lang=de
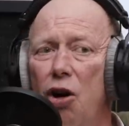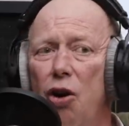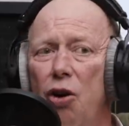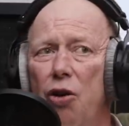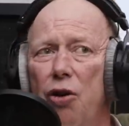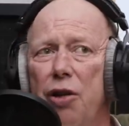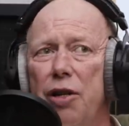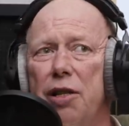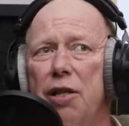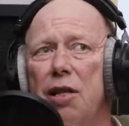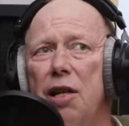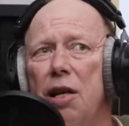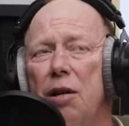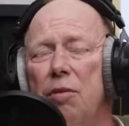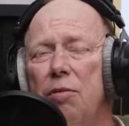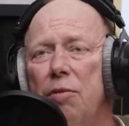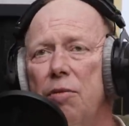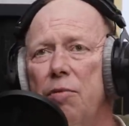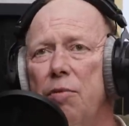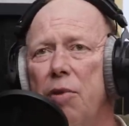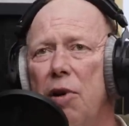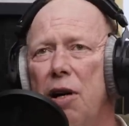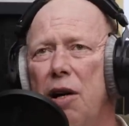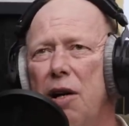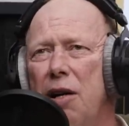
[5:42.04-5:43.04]
Und ich habe
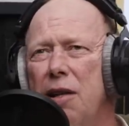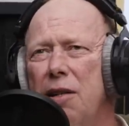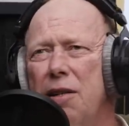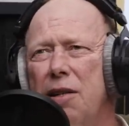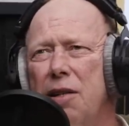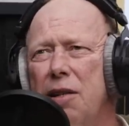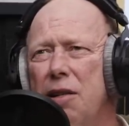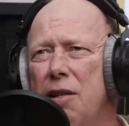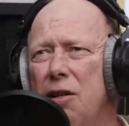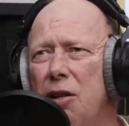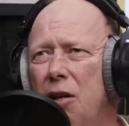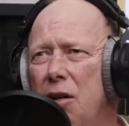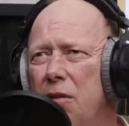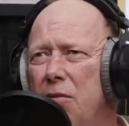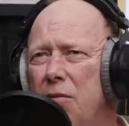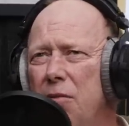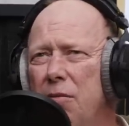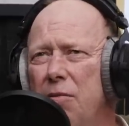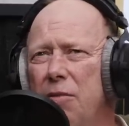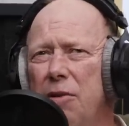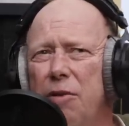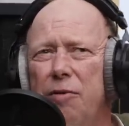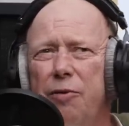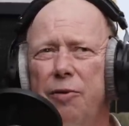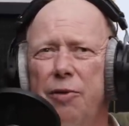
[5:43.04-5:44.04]
bereits, ich glaube,
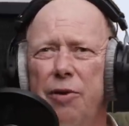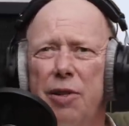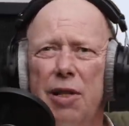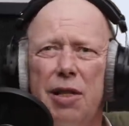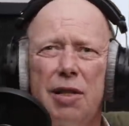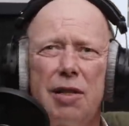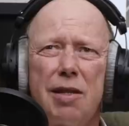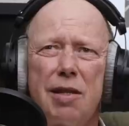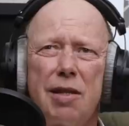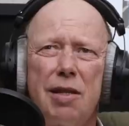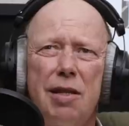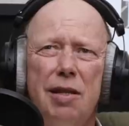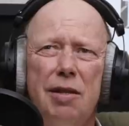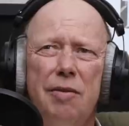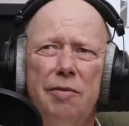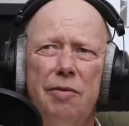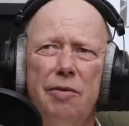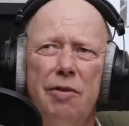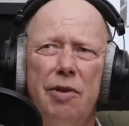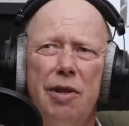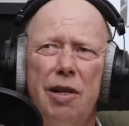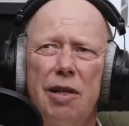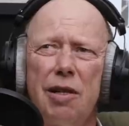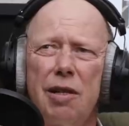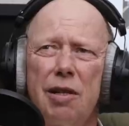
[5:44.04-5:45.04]
mit 14
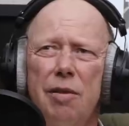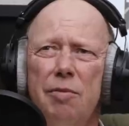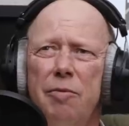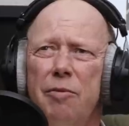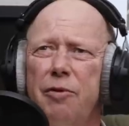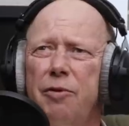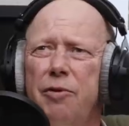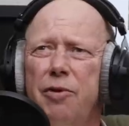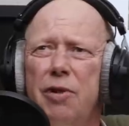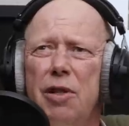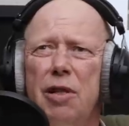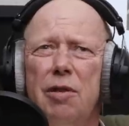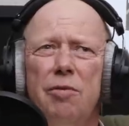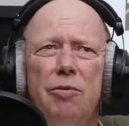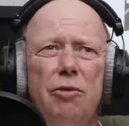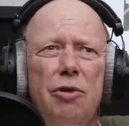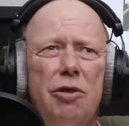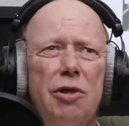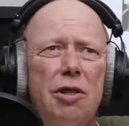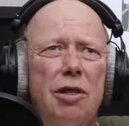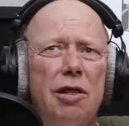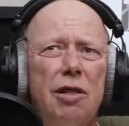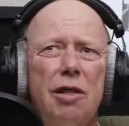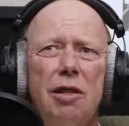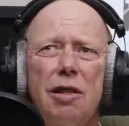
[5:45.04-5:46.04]
war ich im
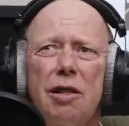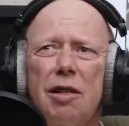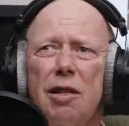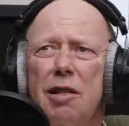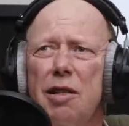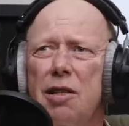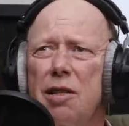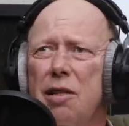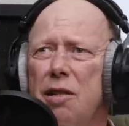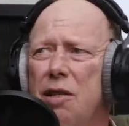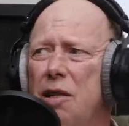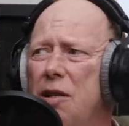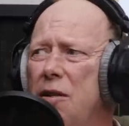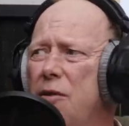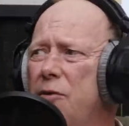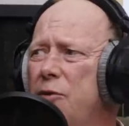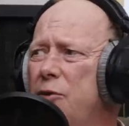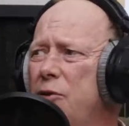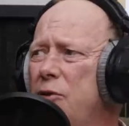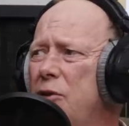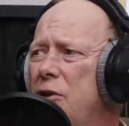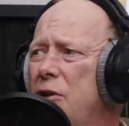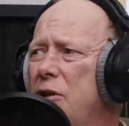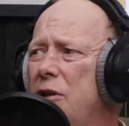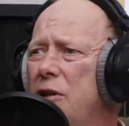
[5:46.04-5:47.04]
Firmenunterricht
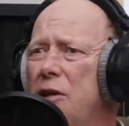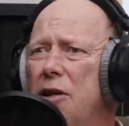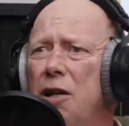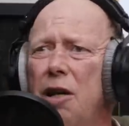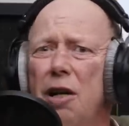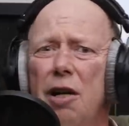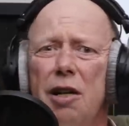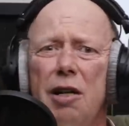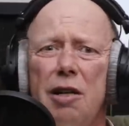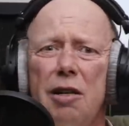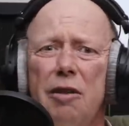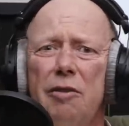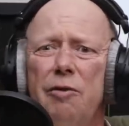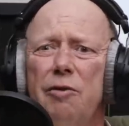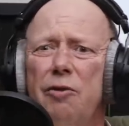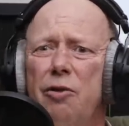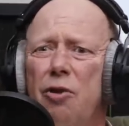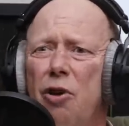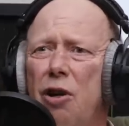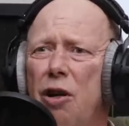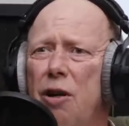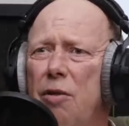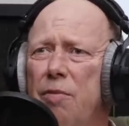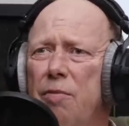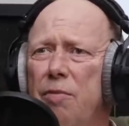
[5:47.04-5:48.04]
dafür
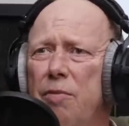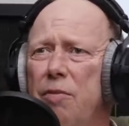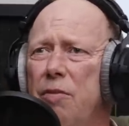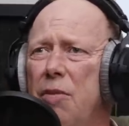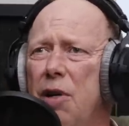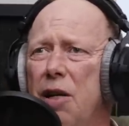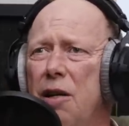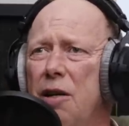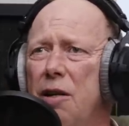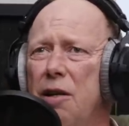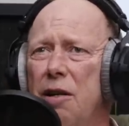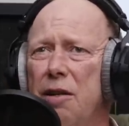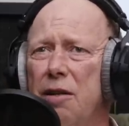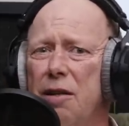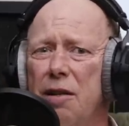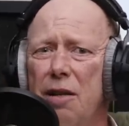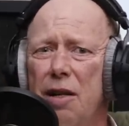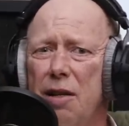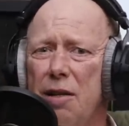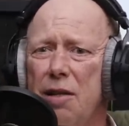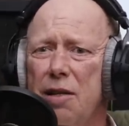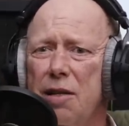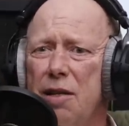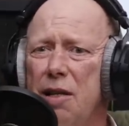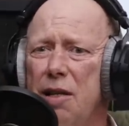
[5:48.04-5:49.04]
geworben, äh,
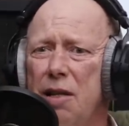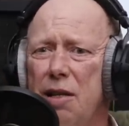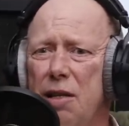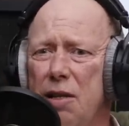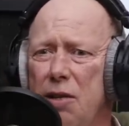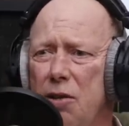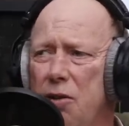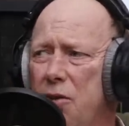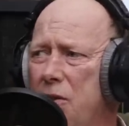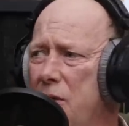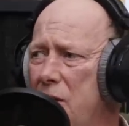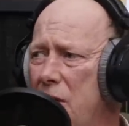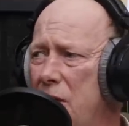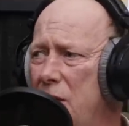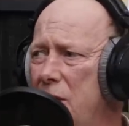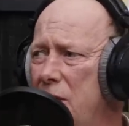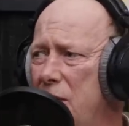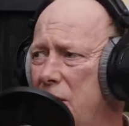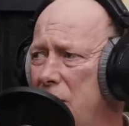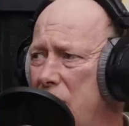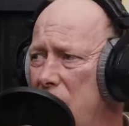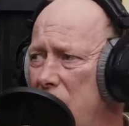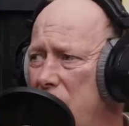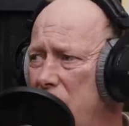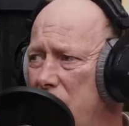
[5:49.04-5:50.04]
dass der
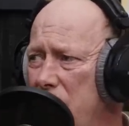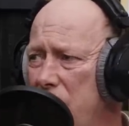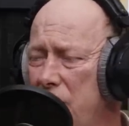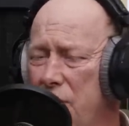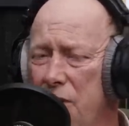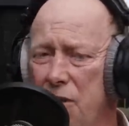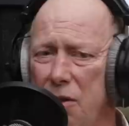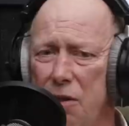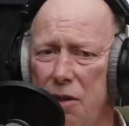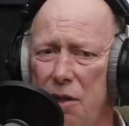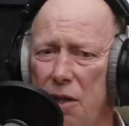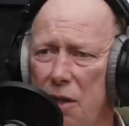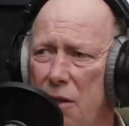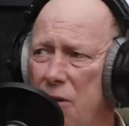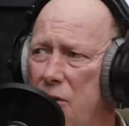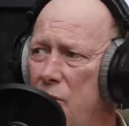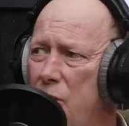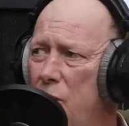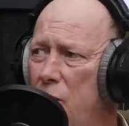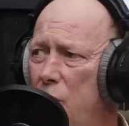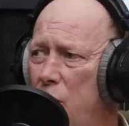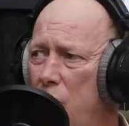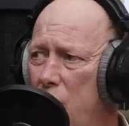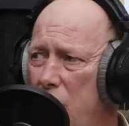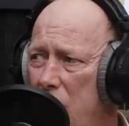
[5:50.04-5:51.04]
Resozialisierungsgedanke
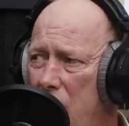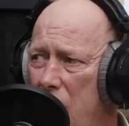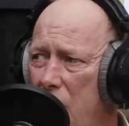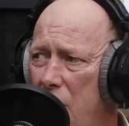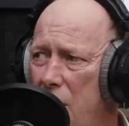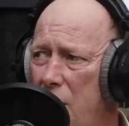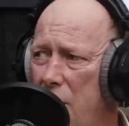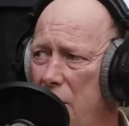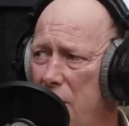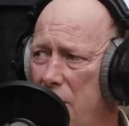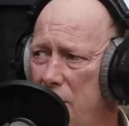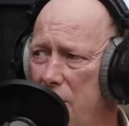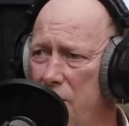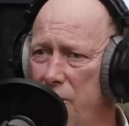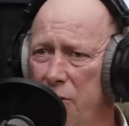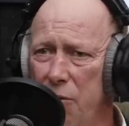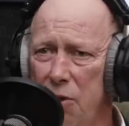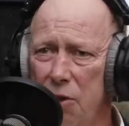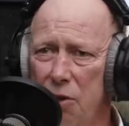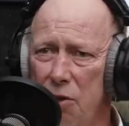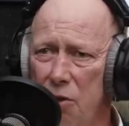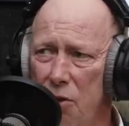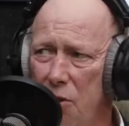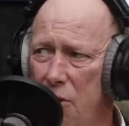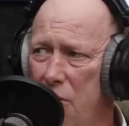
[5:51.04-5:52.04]
hochgehalten
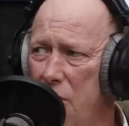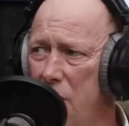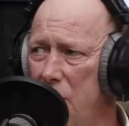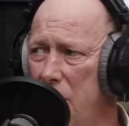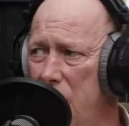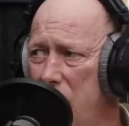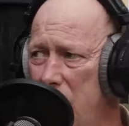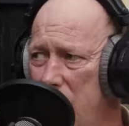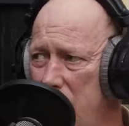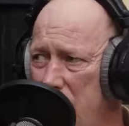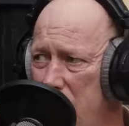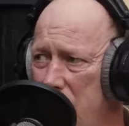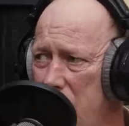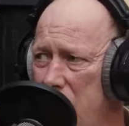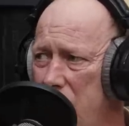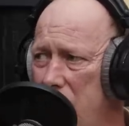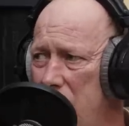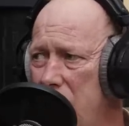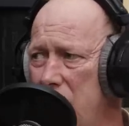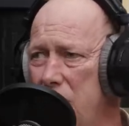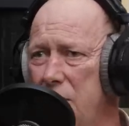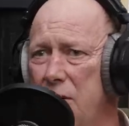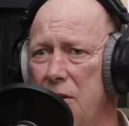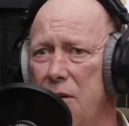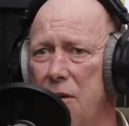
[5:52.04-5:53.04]
wird. Leute, die in den
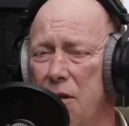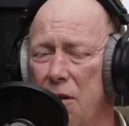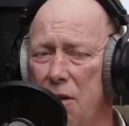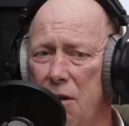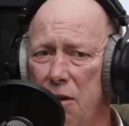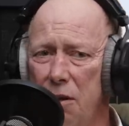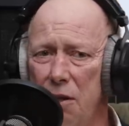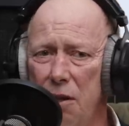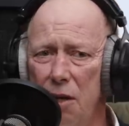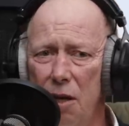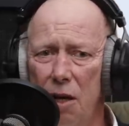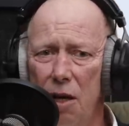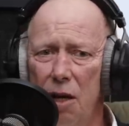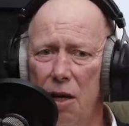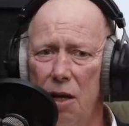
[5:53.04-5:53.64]
Knast gehen,